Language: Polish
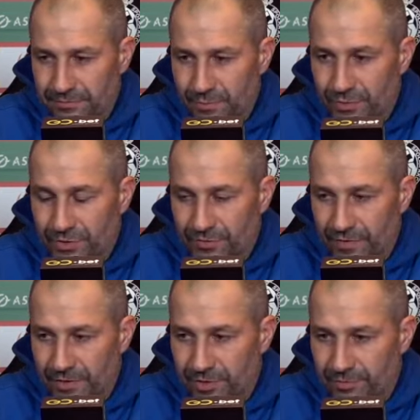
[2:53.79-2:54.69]

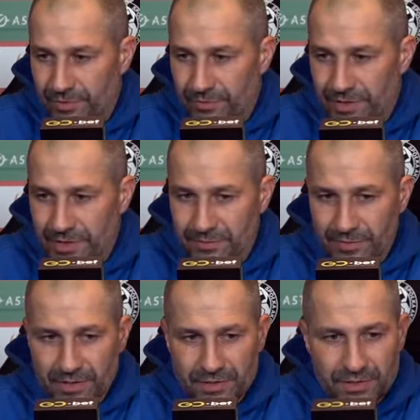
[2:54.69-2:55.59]
utrzymywać przy piłce,
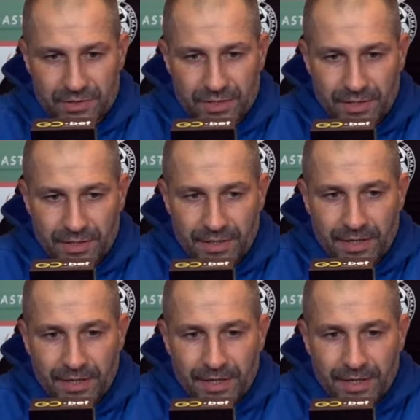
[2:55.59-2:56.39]
zmieniać ciężar gry,